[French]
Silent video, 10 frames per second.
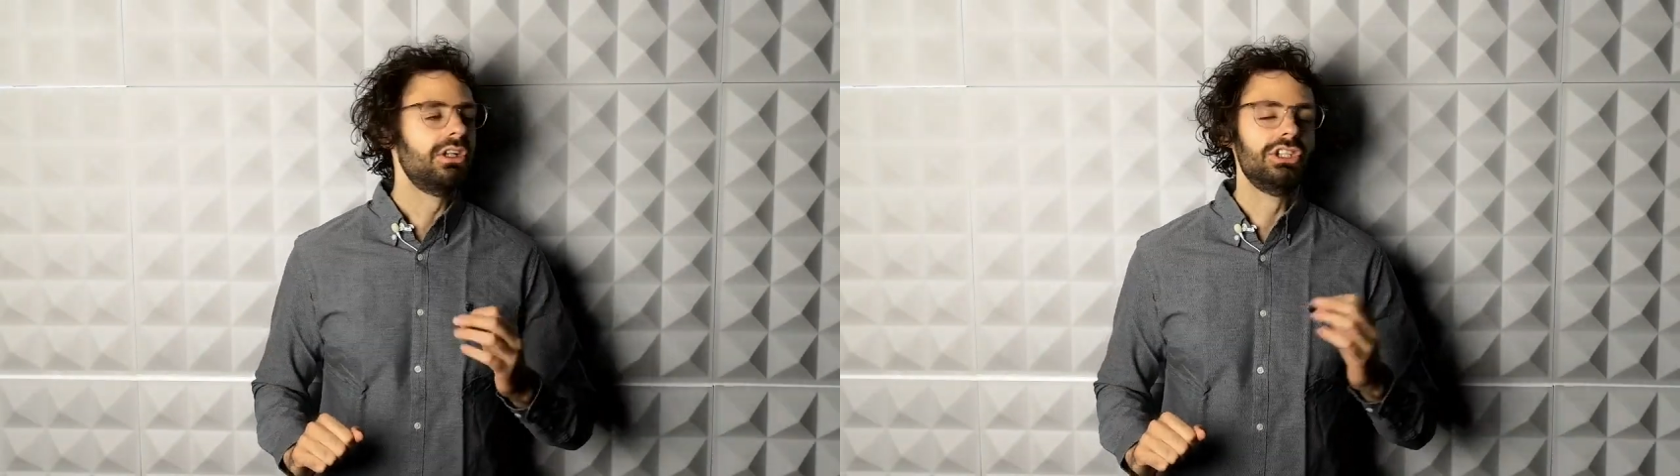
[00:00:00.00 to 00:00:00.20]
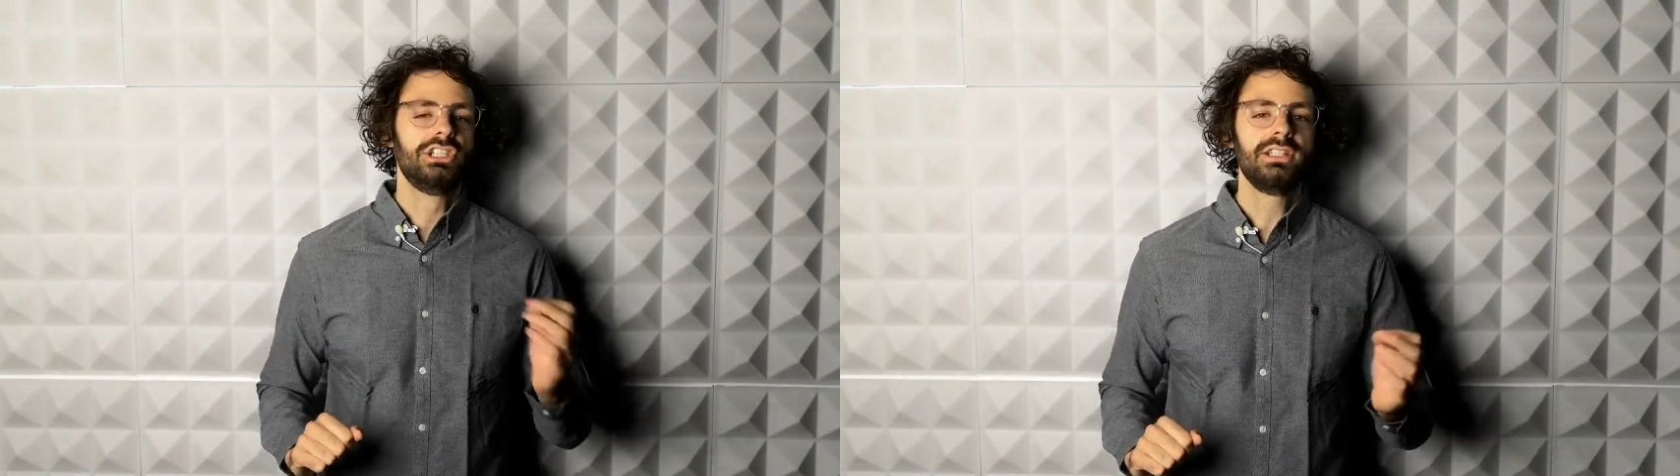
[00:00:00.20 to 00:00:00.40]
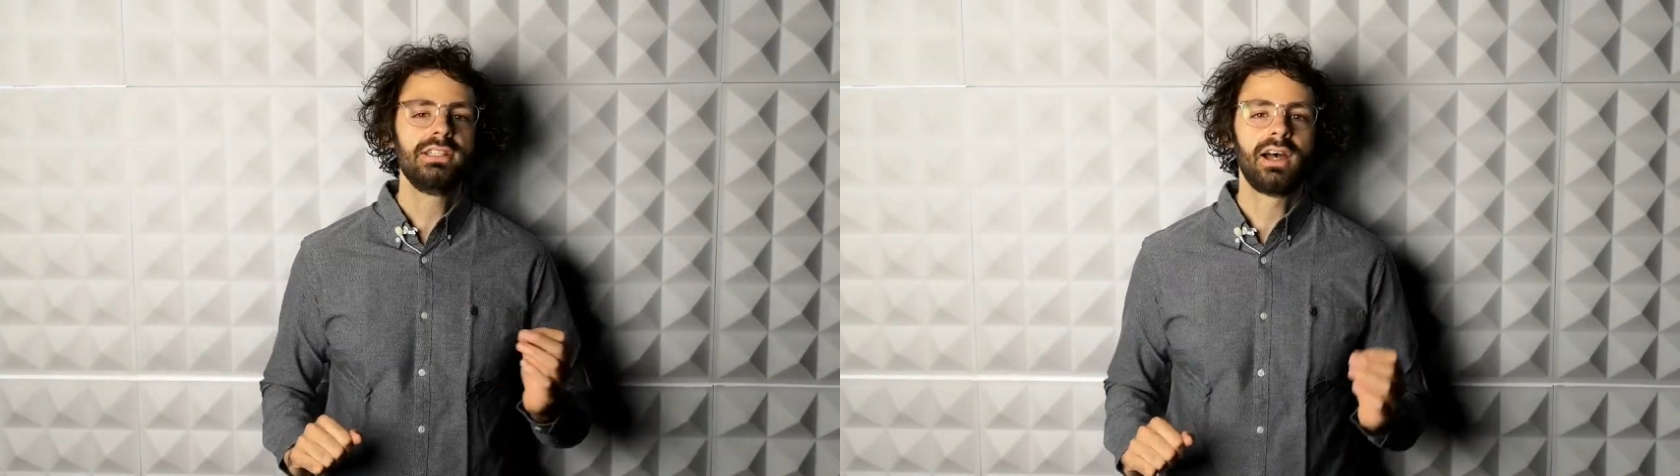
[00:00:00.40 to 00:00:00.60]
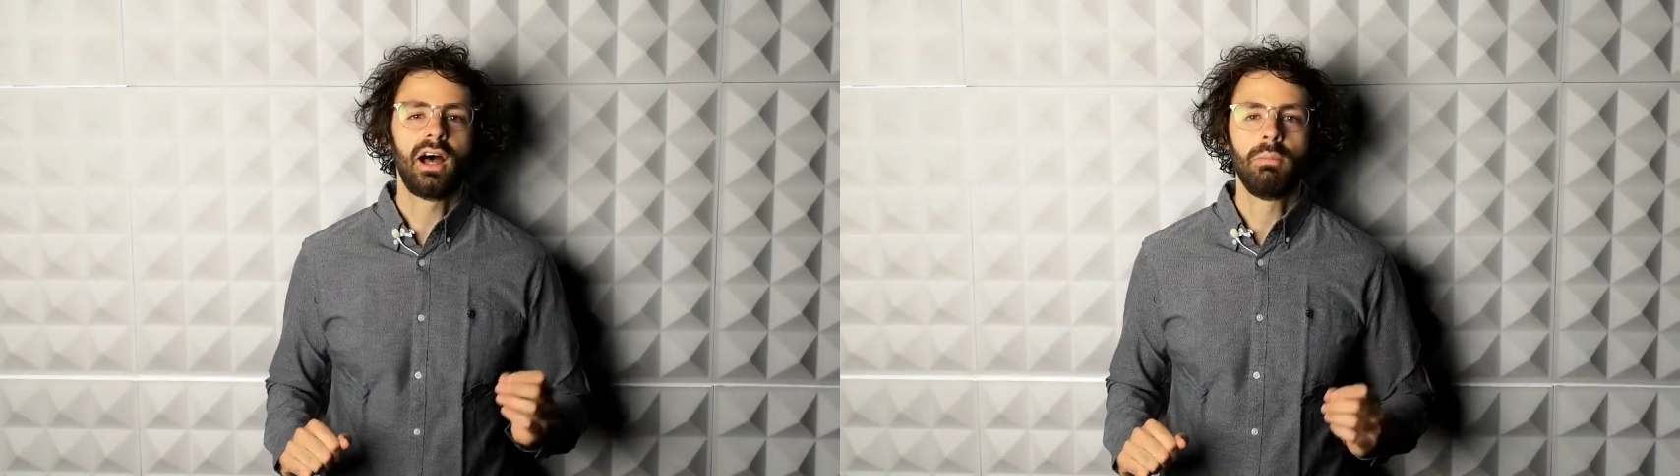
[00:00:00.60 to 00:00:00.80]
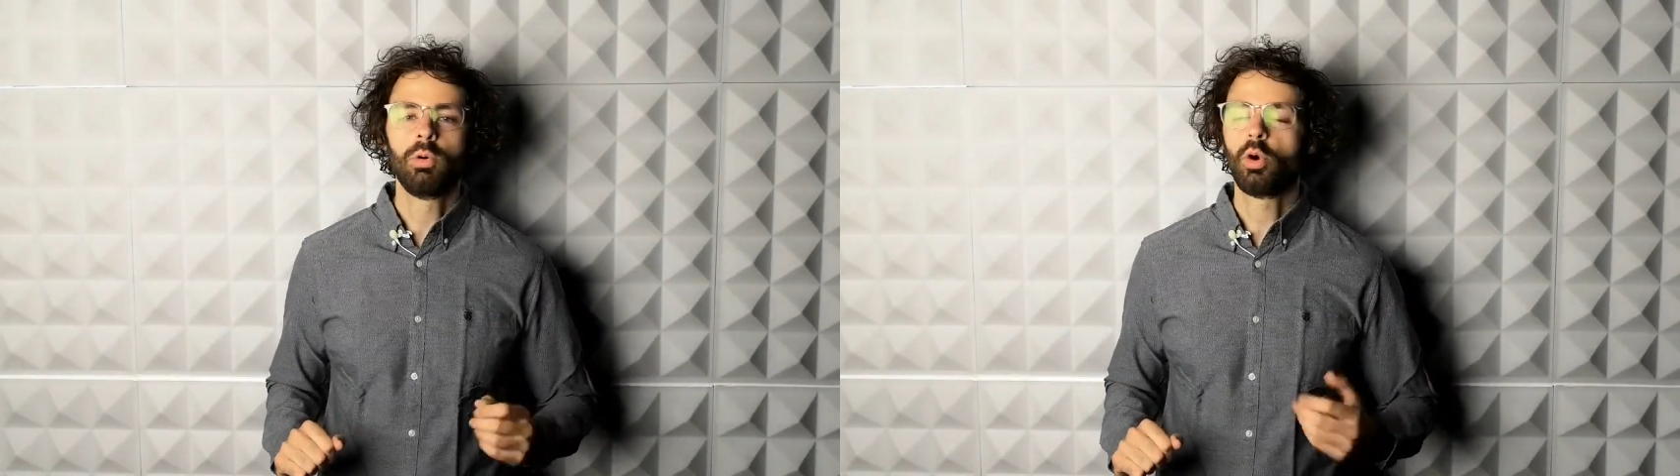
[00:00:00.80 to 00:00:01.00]

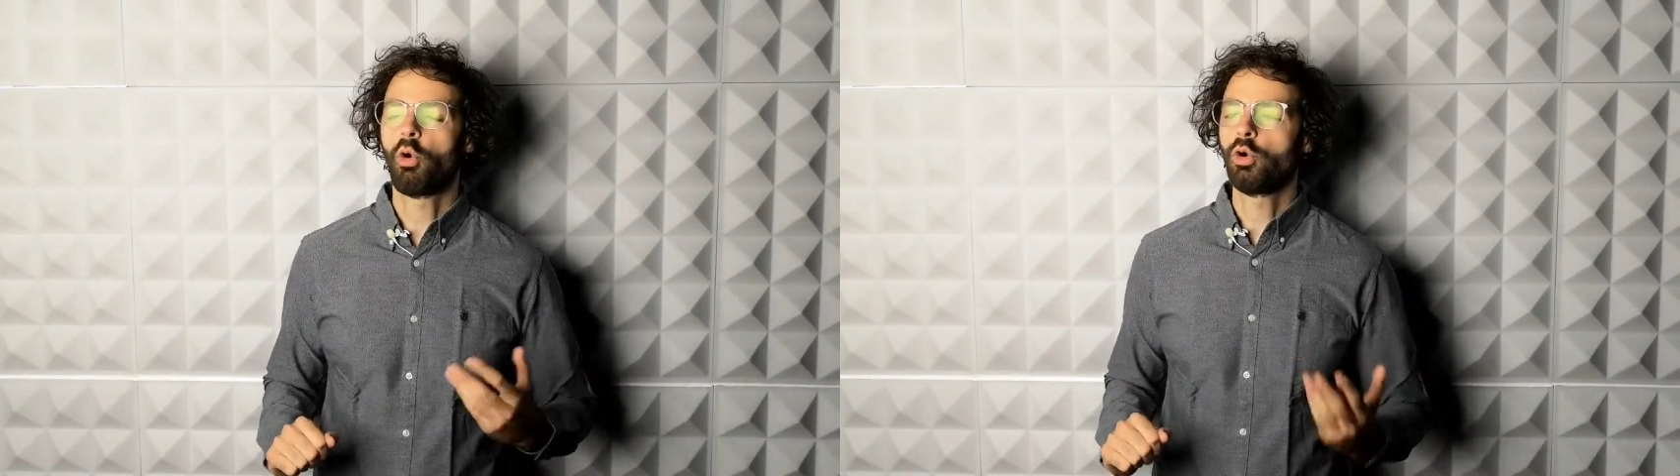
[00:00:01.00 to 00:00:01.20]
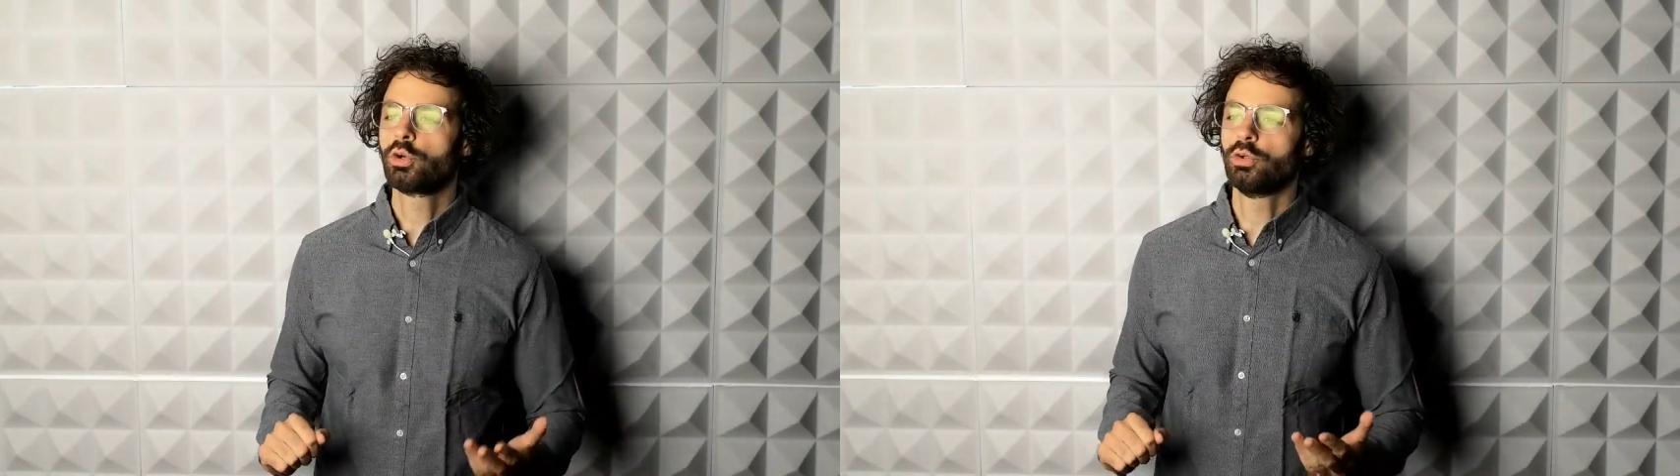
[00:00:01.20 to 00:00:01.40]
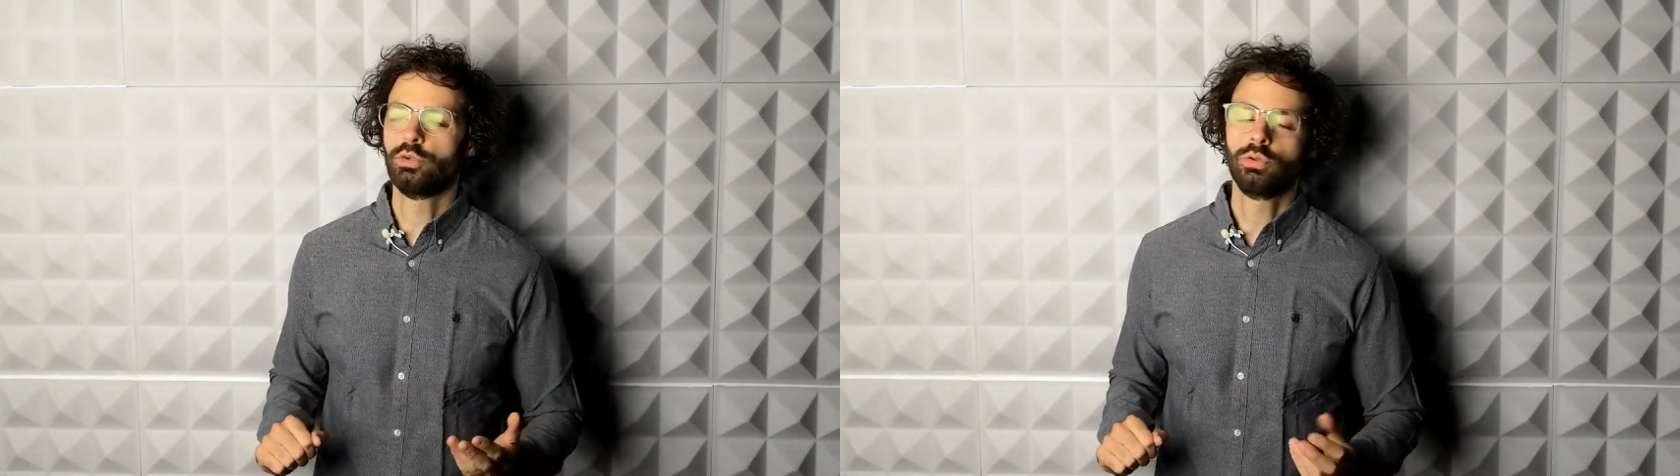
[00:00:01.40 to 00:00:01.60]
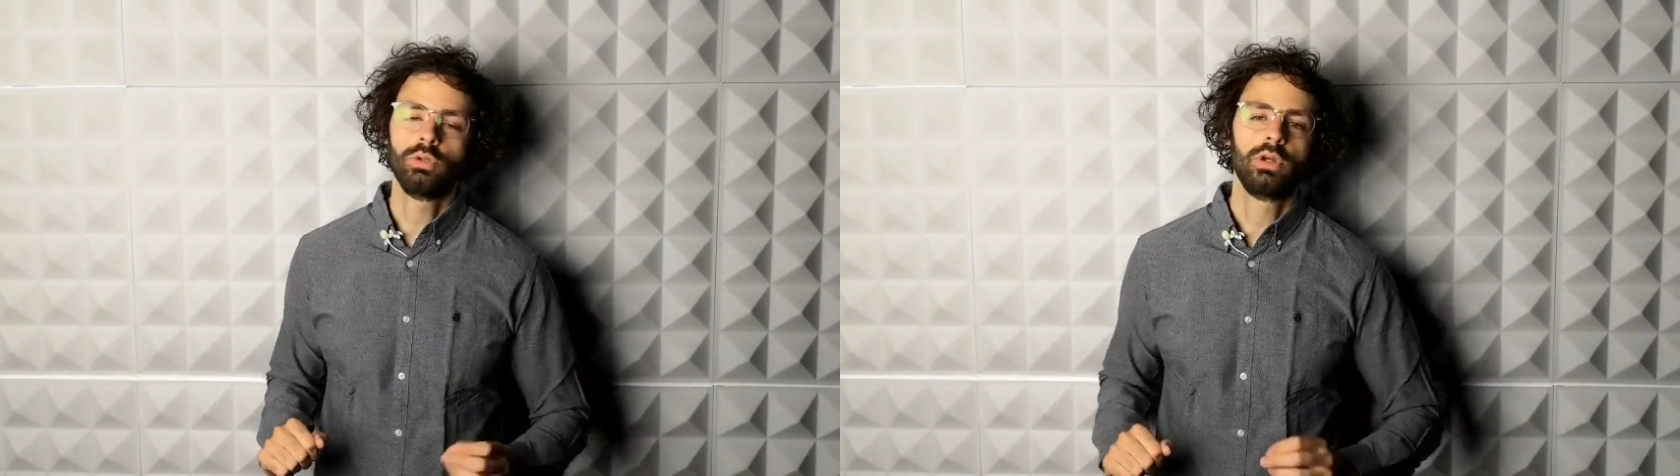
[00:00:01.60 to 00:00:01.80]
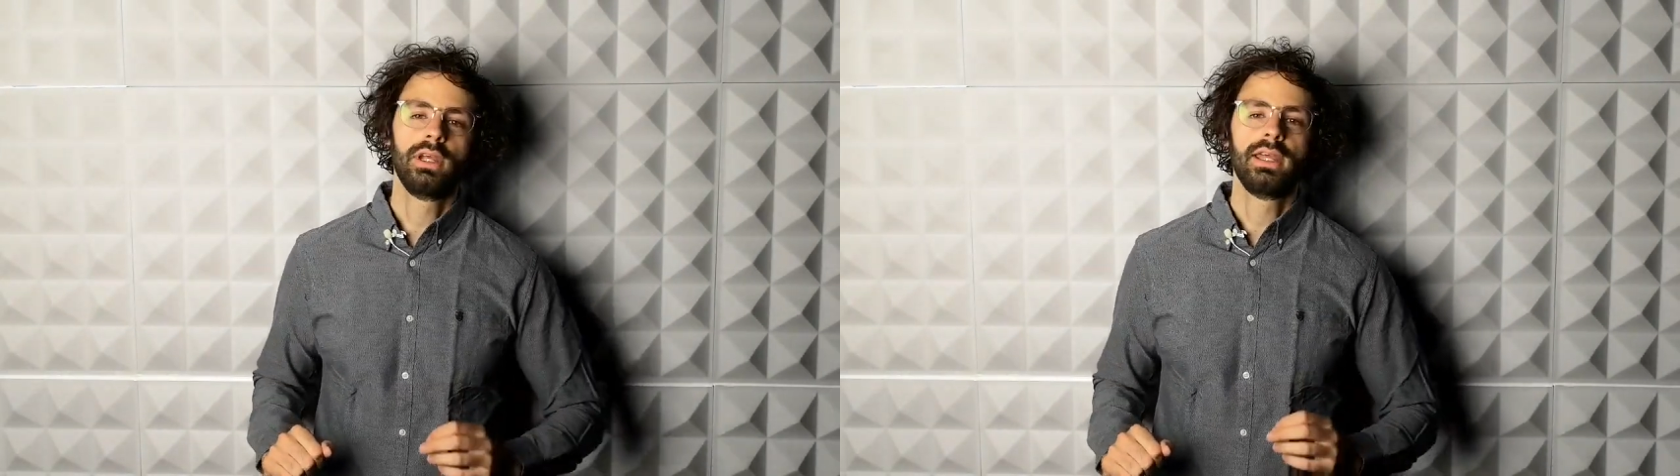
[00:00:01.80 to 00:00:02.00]
généralement reconnus